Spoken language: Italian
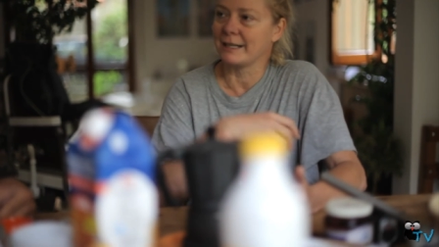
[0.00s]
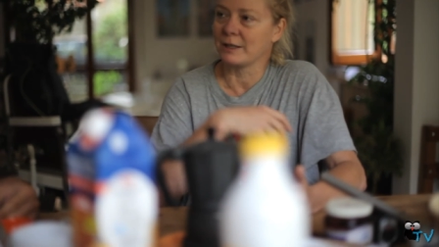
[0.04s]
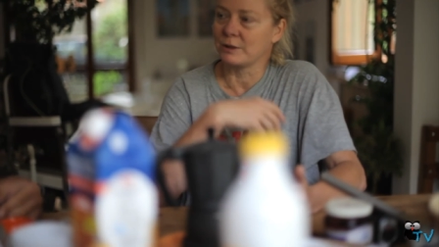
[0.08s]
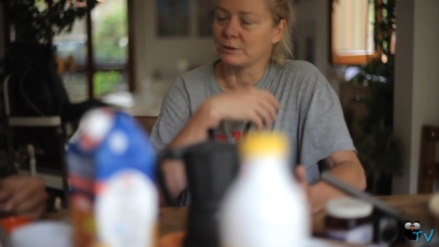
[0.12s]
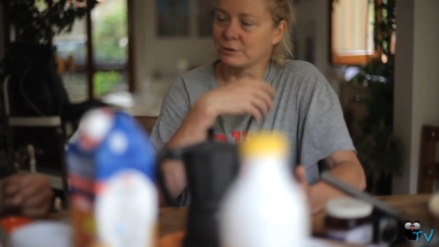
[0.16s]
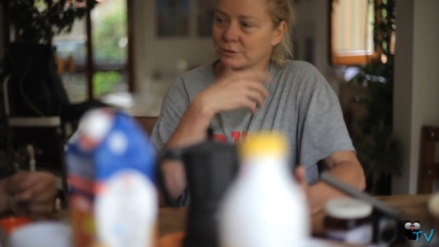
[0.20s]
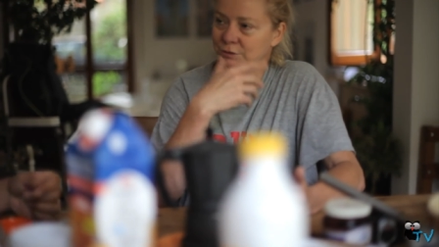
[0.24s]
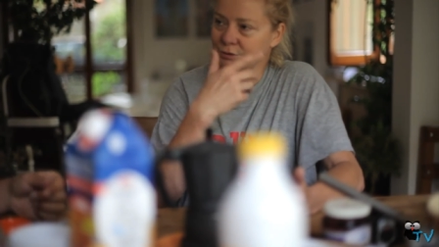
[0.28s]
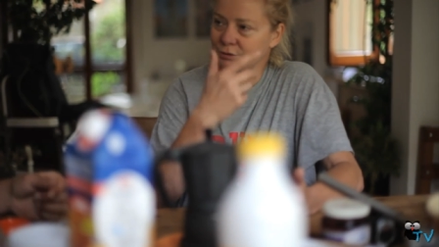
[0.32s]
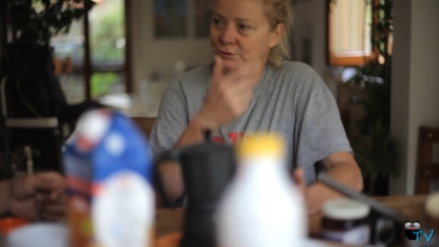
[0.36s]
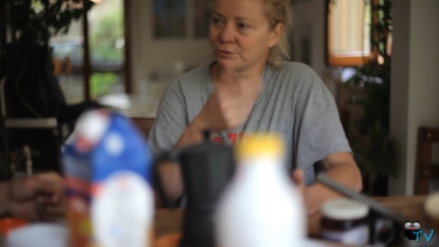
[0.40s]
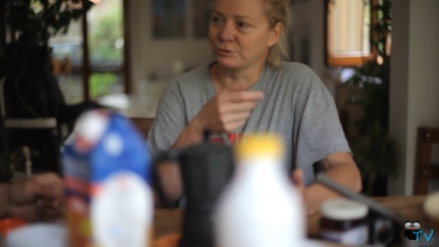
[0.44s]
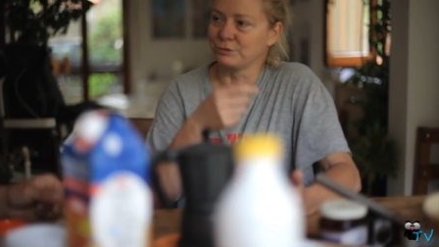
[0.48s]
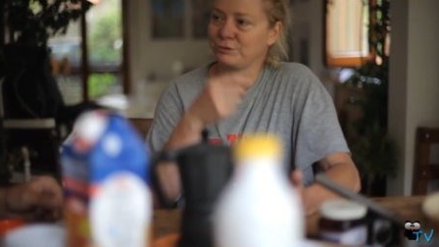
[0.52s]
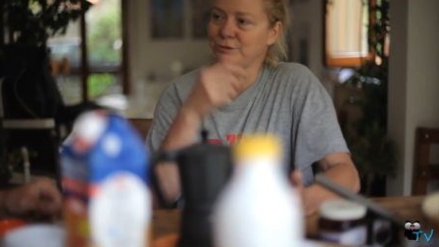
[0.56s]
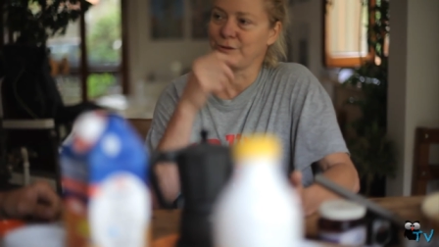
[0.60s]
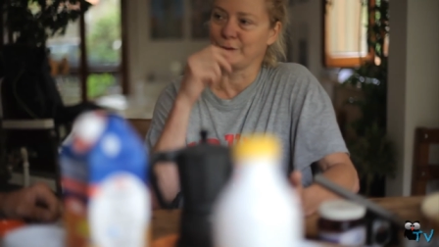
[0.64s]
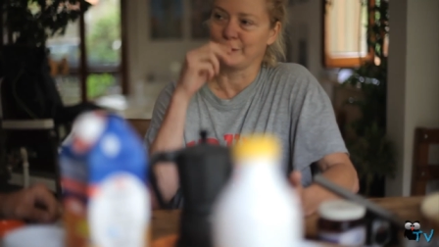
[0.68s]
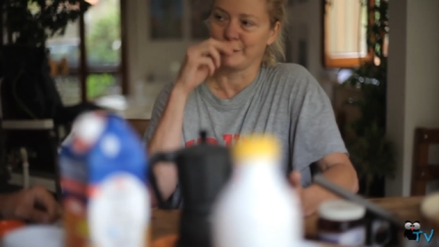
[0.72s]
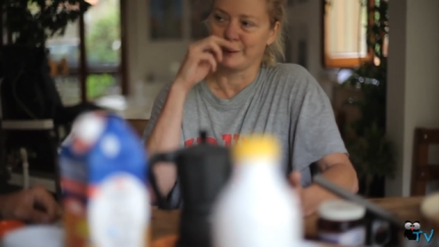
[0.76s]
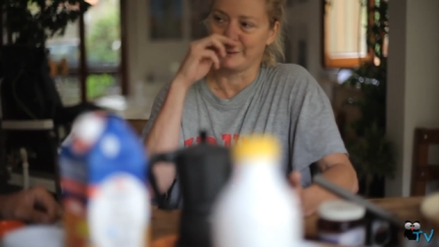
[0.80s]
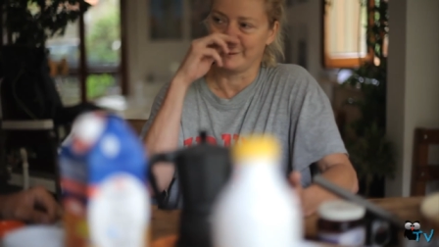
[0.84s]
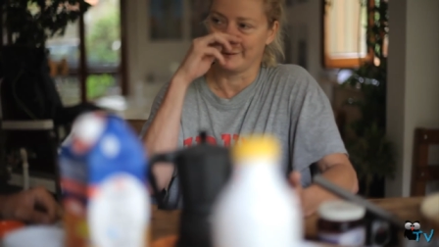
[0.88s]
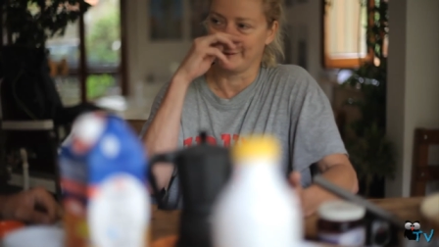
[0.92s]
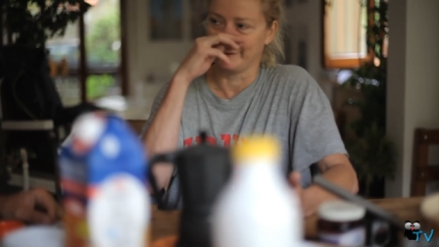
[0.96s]
con
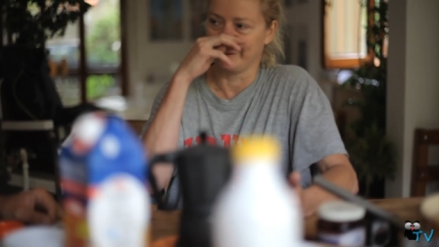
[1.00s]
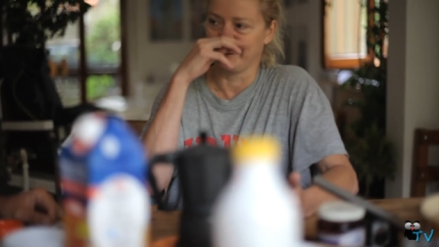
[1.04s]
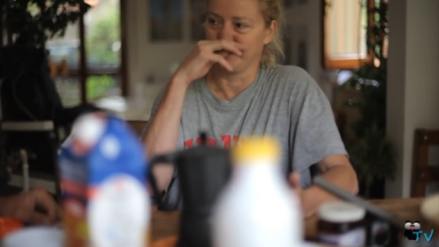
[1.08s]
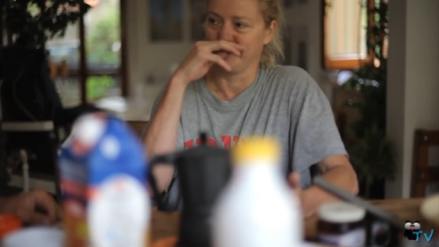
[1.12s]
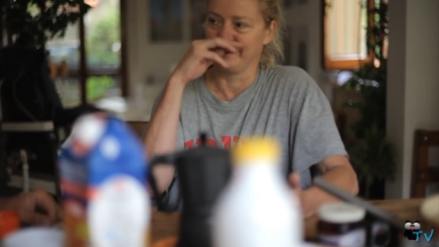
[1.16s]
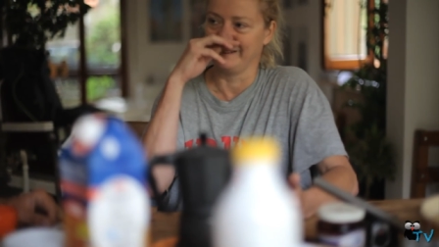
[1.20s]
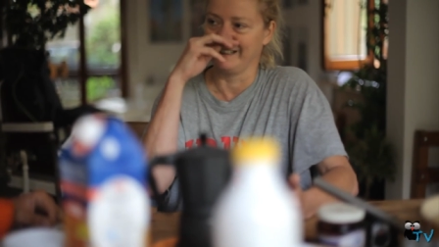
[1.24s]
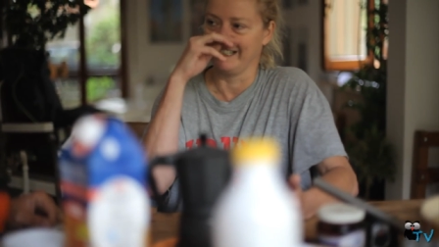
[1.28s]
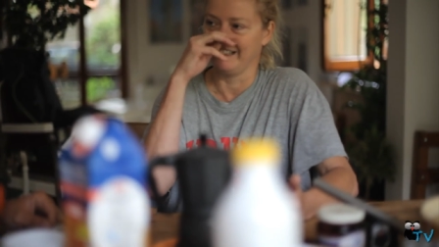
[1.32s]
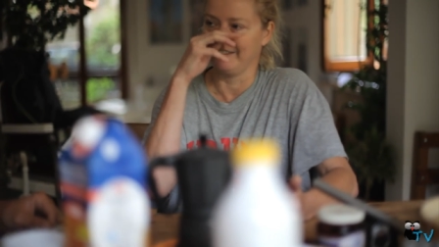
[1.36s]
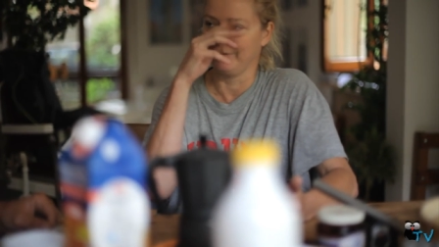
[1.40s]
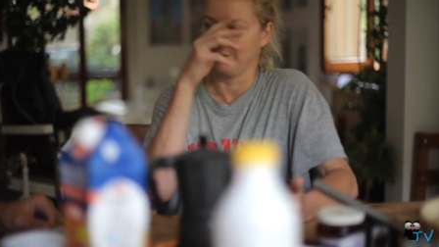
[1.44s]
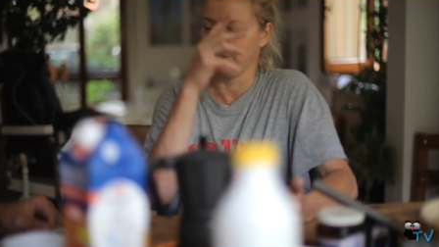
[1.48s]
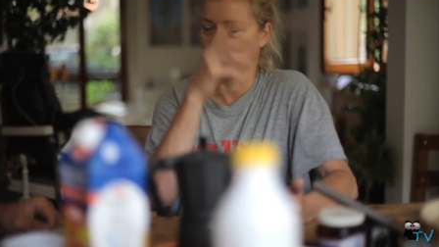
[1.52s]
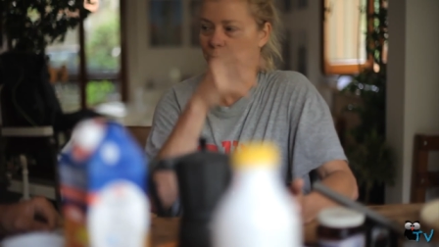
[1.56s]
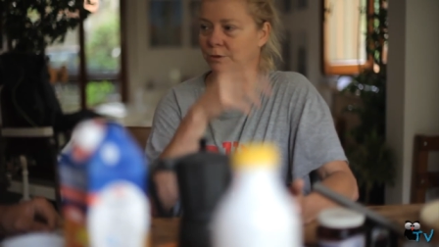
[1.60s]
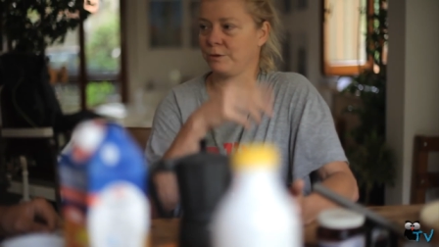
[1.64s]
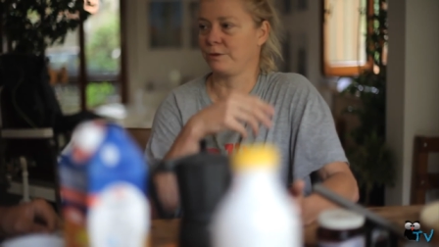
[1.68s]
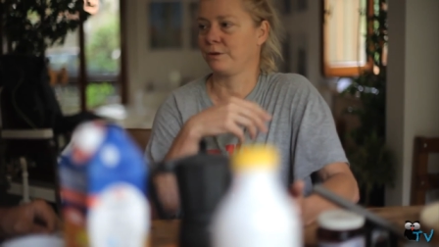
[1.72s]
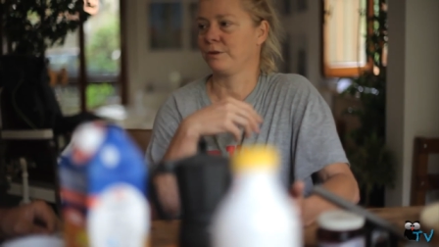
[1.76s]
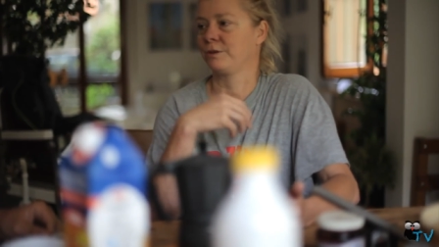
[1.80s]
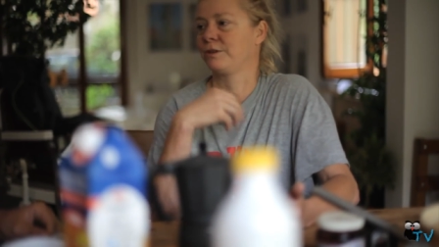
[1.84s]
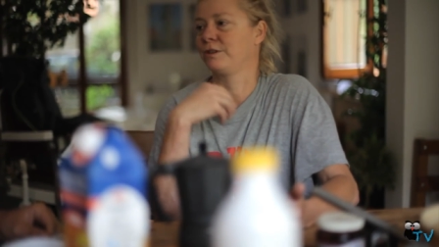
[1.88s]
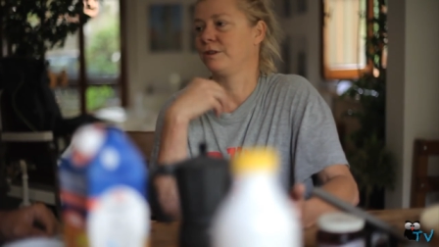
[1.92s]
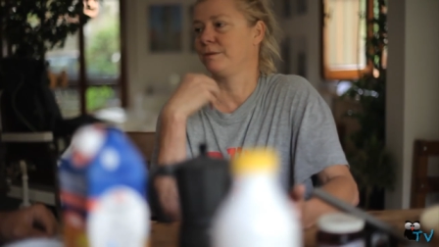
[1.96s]
tutto il
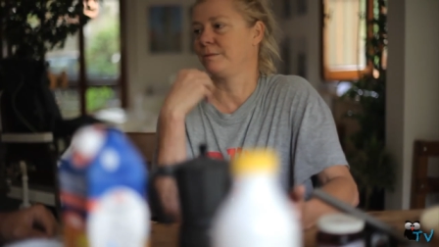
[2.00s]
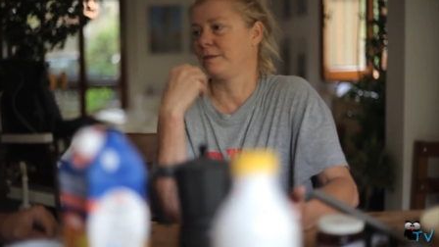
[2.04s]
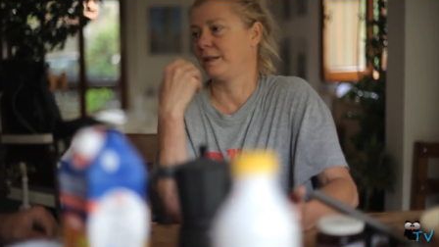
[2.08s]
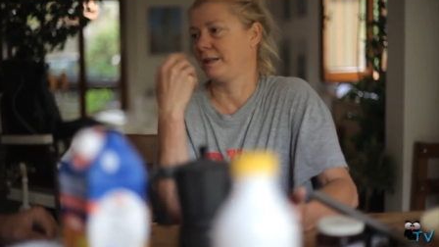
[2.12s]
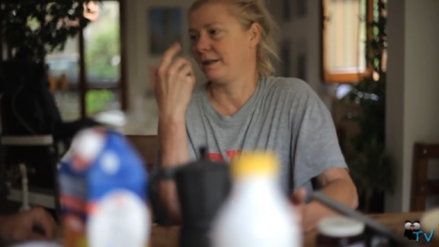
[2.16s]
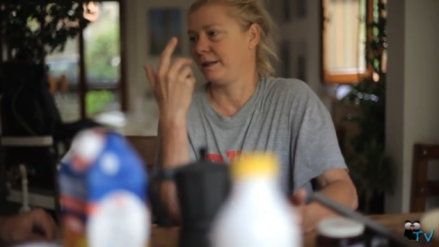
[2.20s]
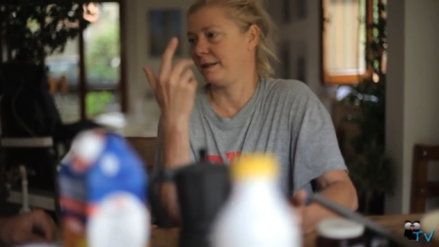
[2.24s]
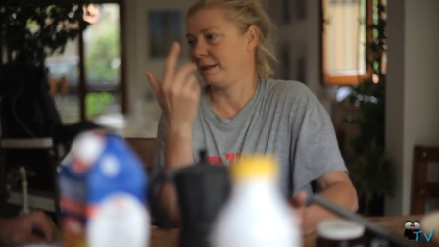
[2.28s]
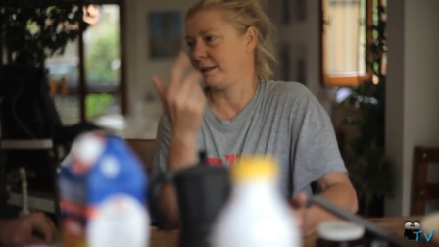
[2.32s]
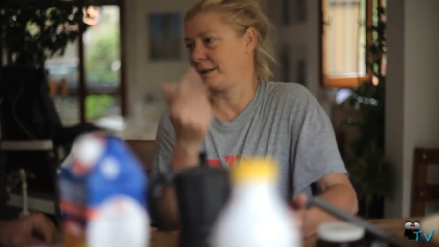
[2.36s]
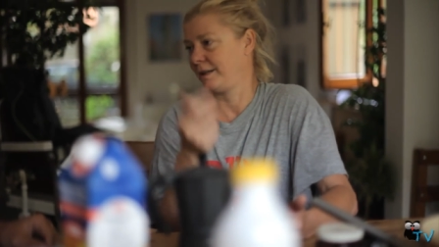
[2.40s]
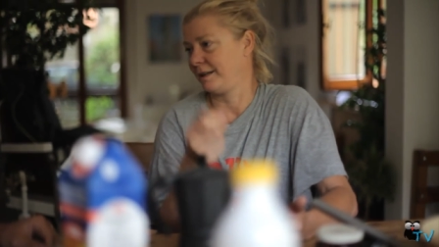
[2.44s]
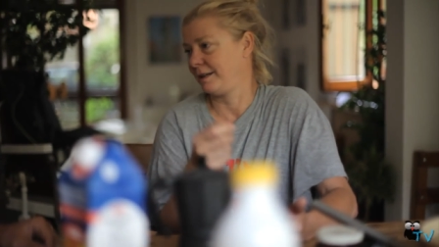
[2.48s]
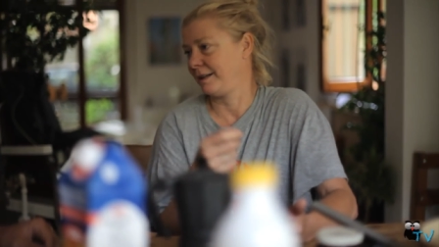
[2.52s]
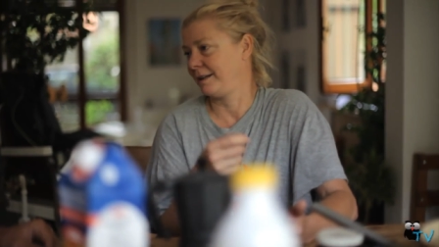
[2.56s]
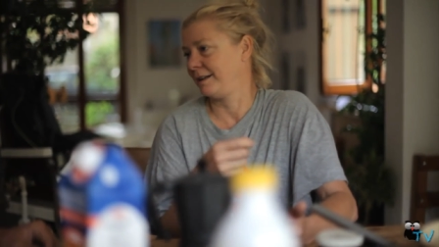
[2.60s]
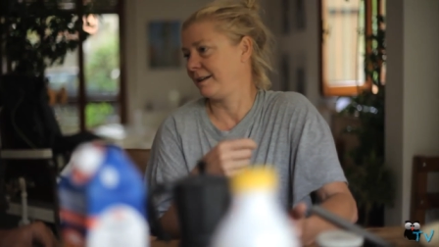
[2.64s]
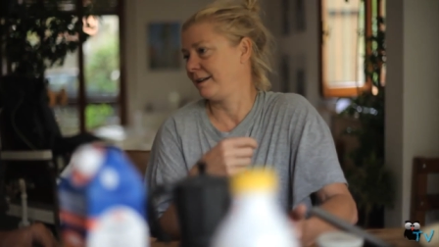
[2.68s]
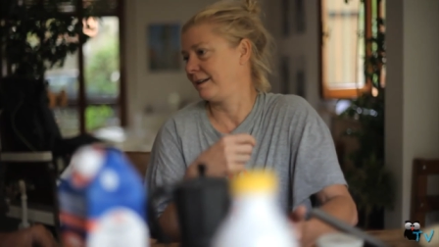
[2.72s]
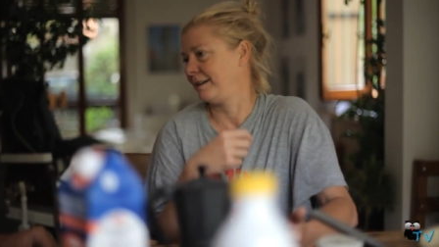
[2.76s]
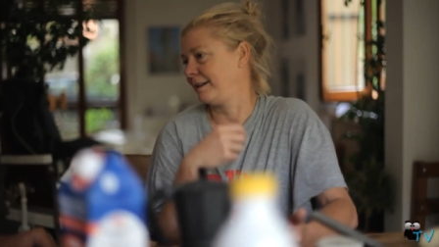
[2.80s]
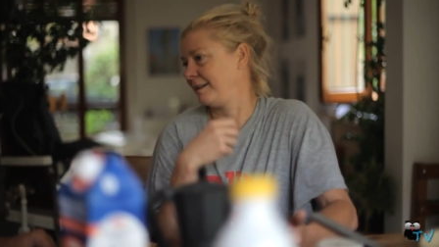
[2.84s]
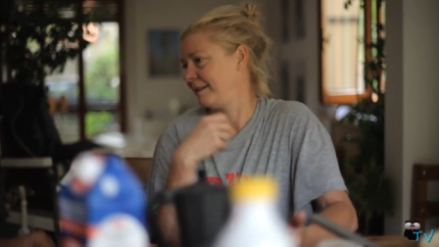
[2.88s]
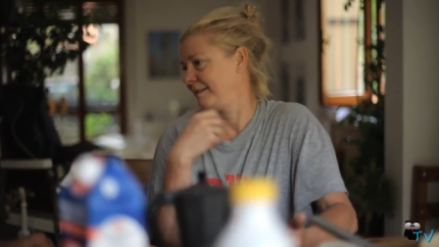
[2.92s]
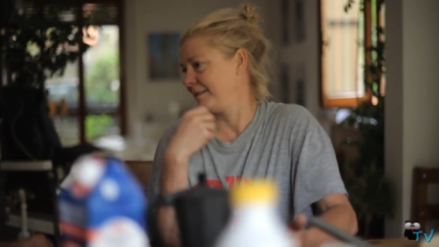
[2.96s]
lavoro
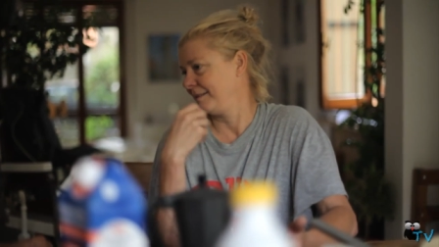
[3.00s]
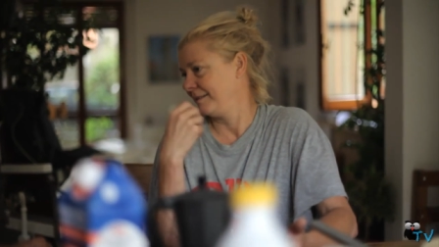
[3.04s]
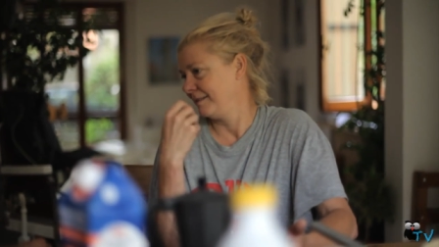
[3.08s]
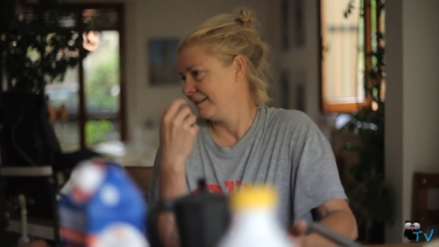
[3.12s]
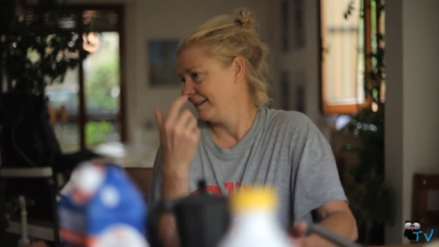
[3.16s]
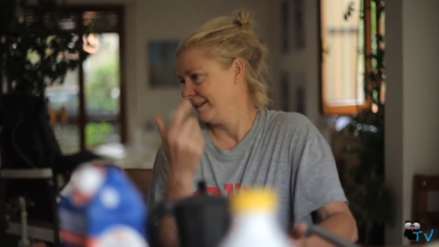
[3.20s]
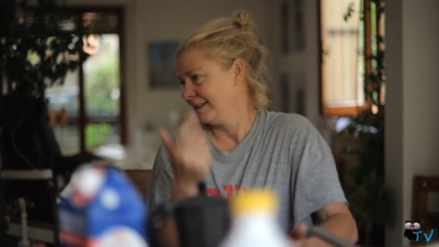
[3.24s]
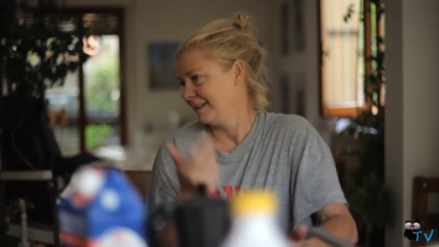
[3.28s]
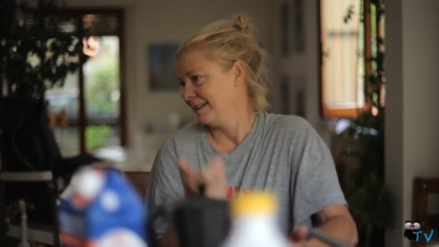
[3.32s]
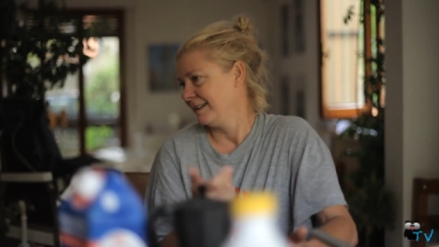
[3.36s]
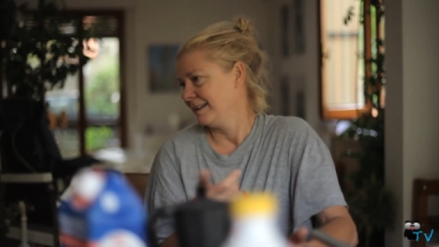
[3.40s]
come